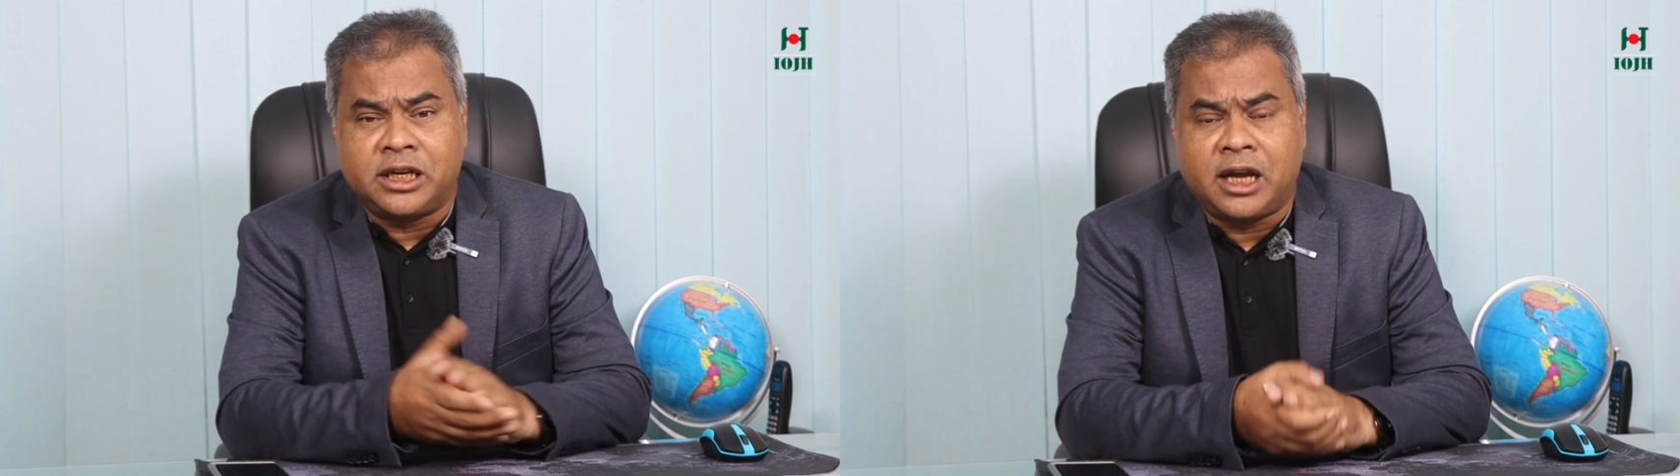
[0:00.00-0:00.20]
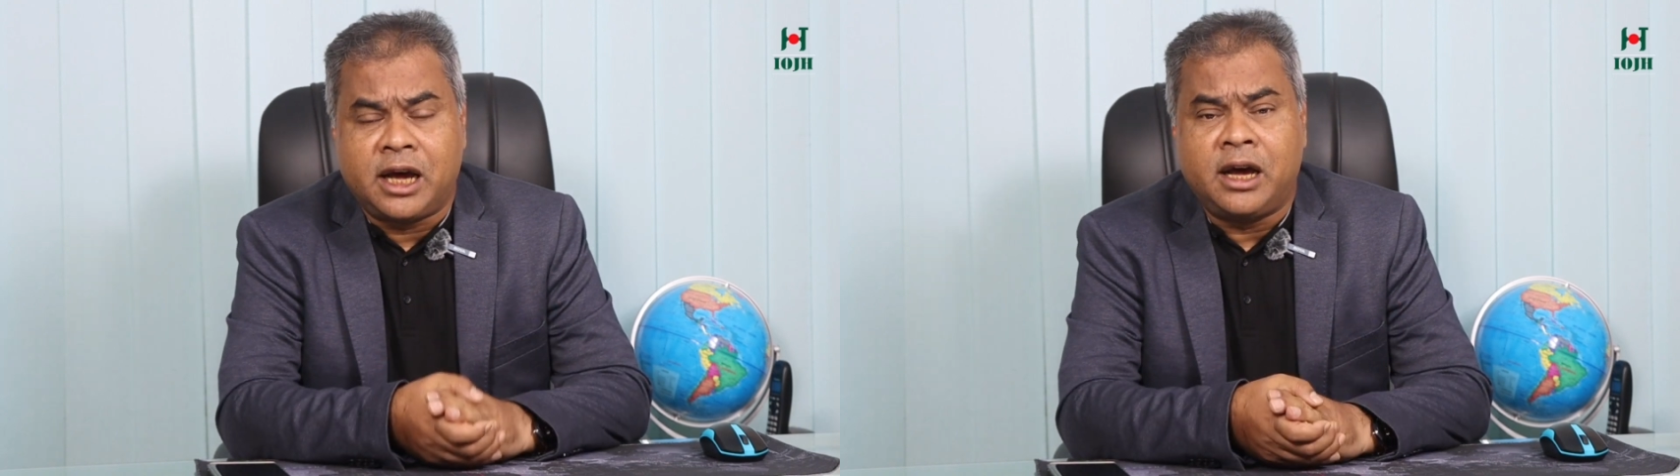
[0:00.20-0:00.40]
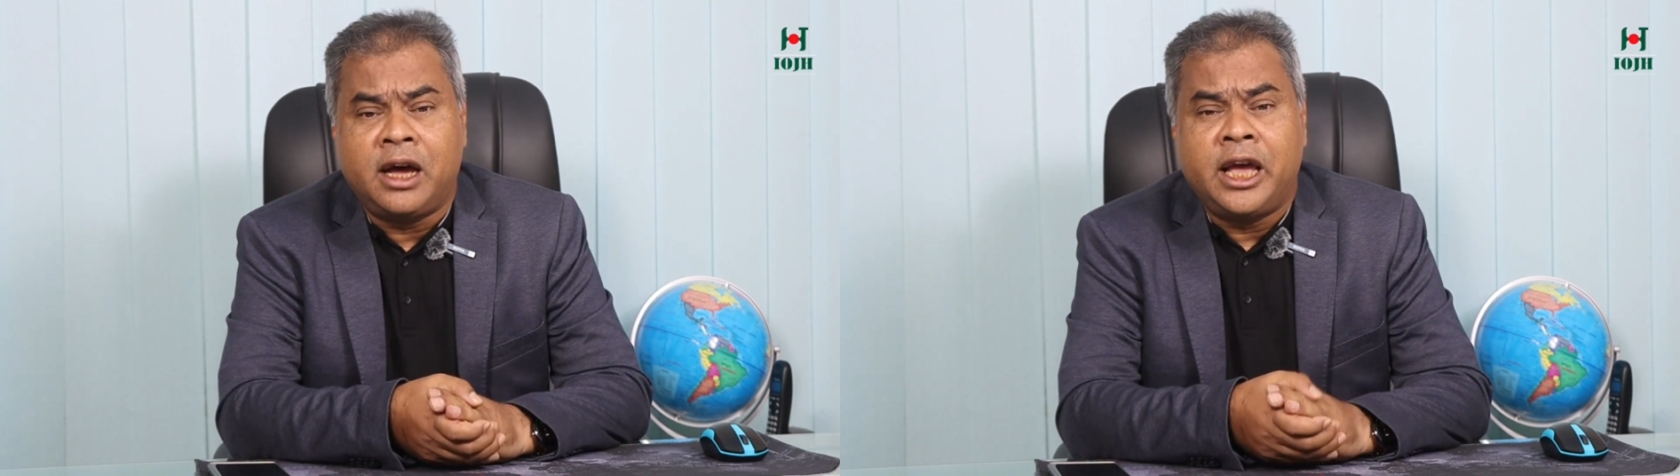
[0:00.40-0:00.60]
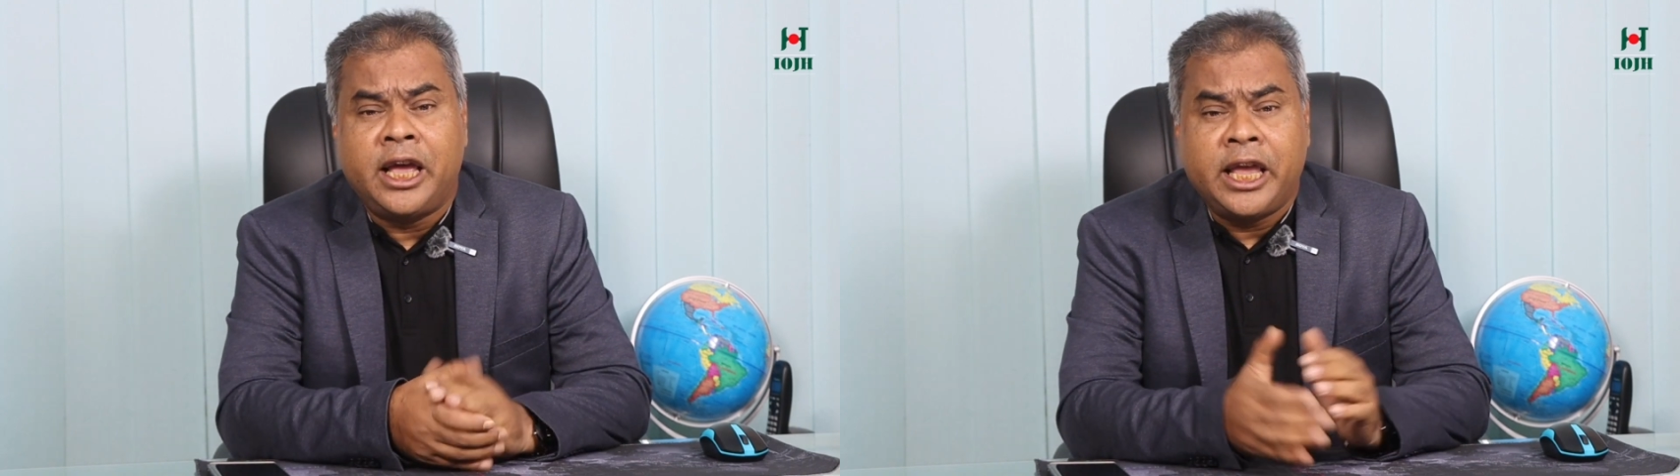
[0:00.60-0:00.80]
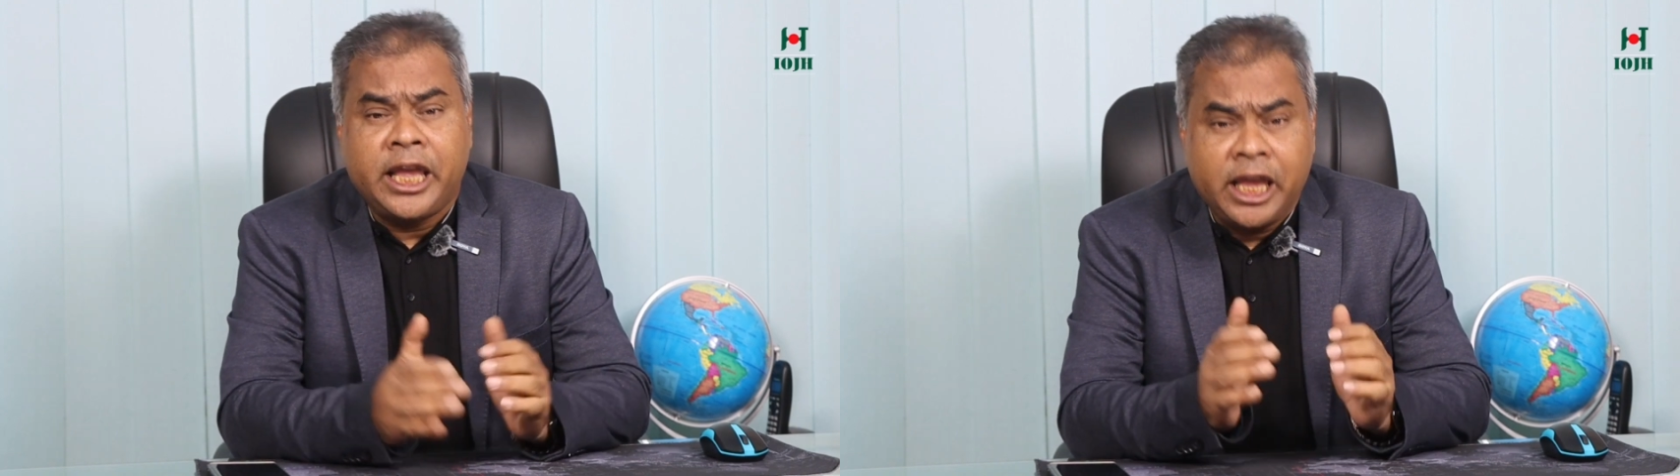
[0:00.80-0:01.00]
না
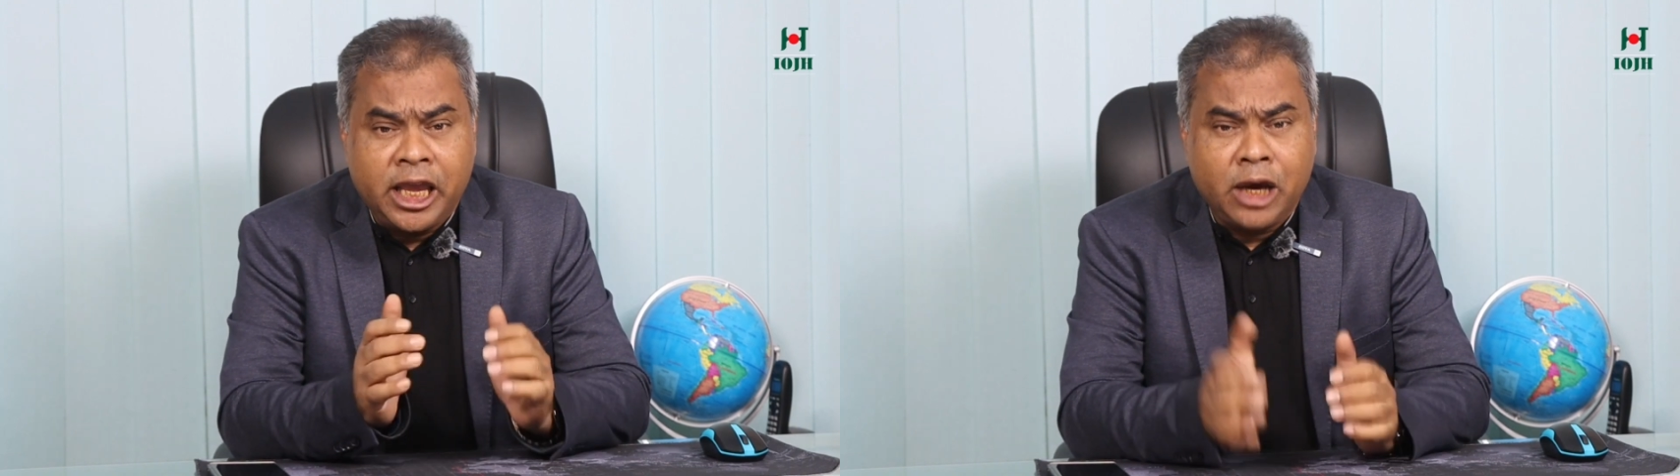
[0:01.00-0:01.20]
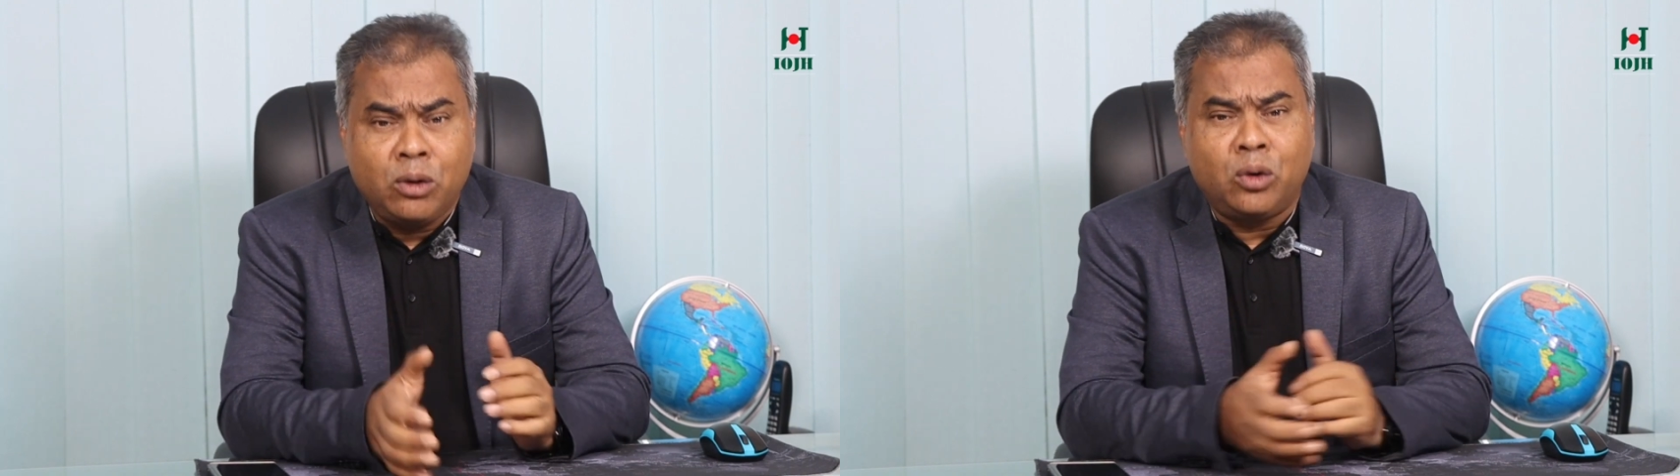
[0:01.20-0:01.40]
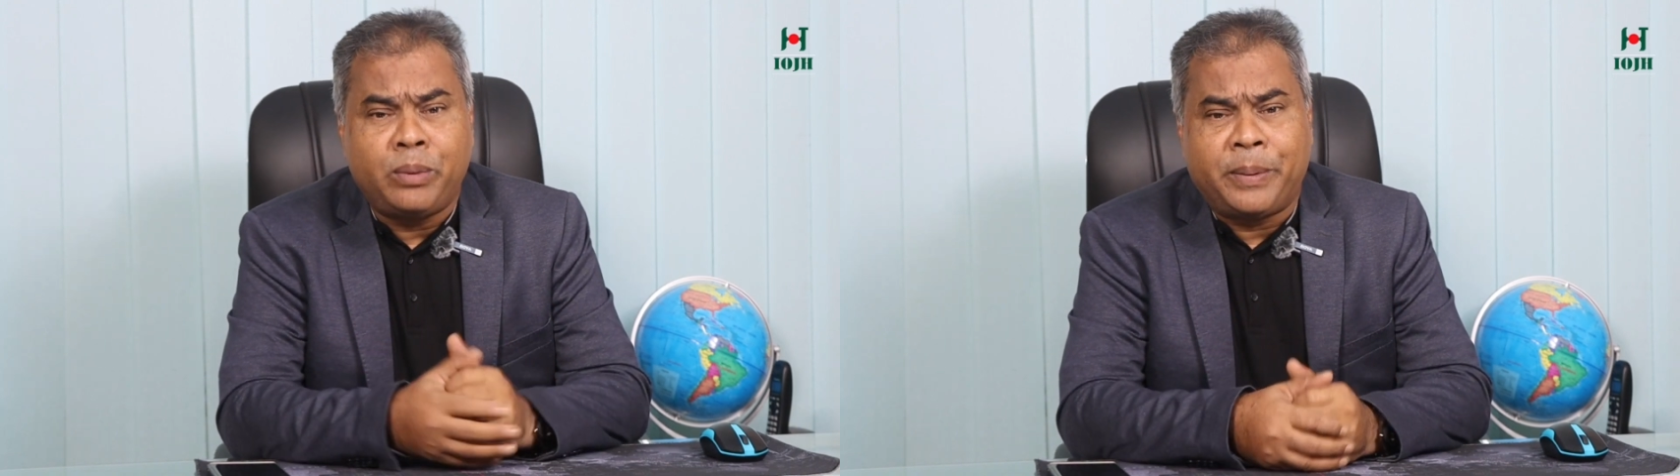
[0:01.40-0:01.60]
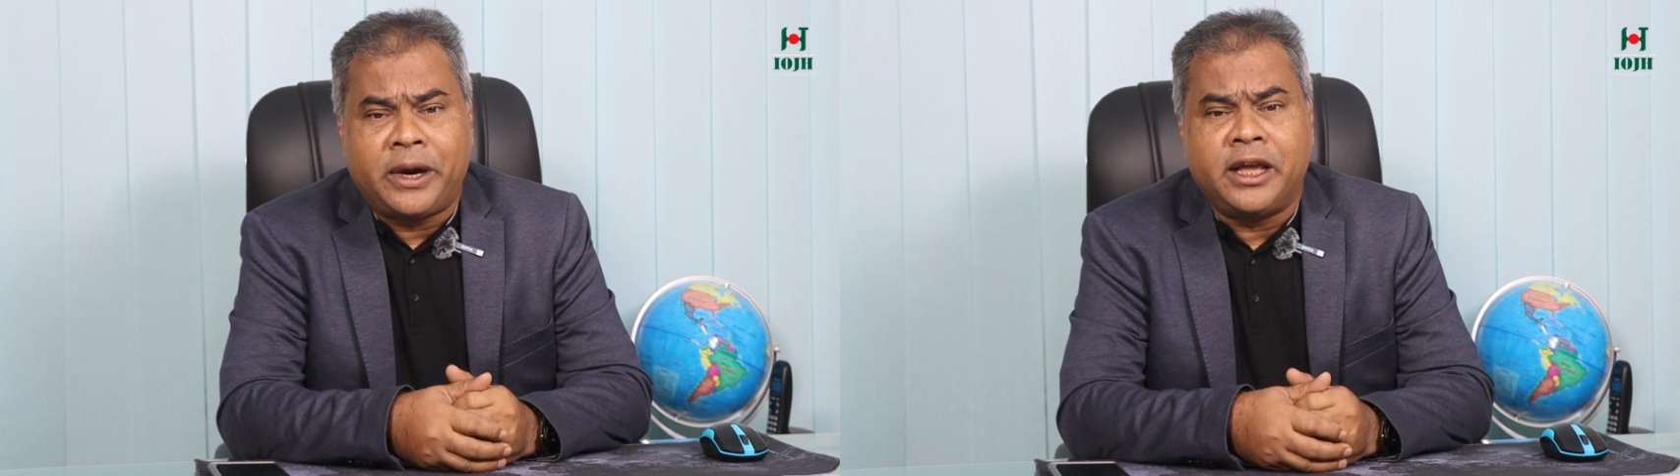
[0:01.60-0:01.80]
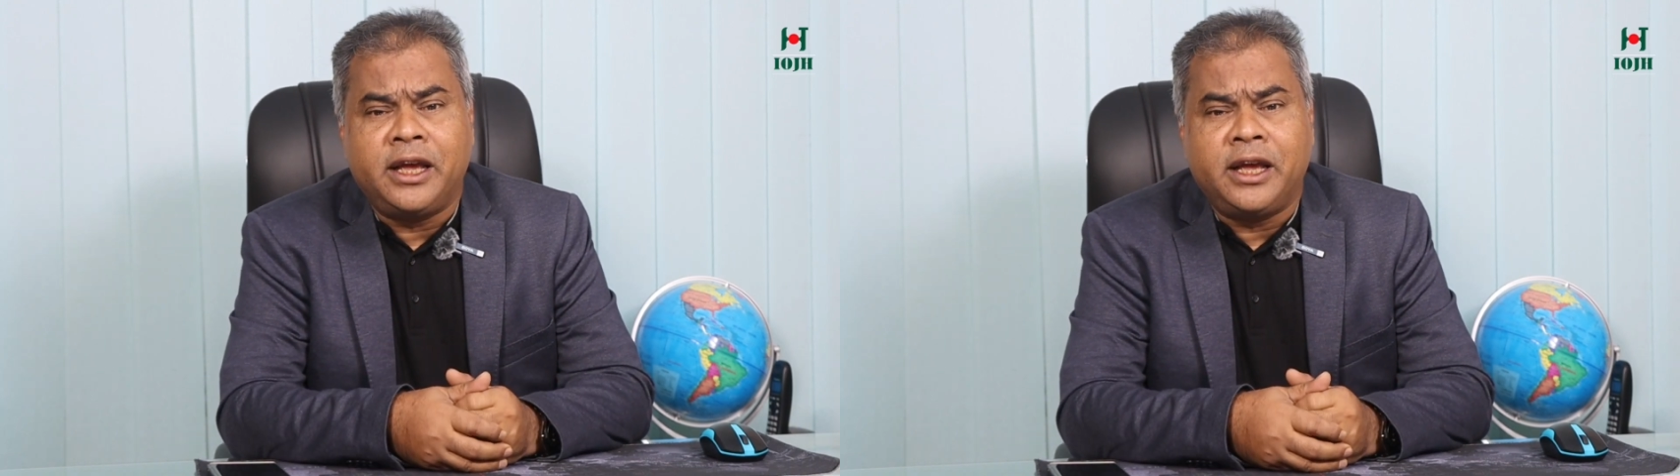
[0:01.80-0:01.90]
এগুলোর ব্যাপারে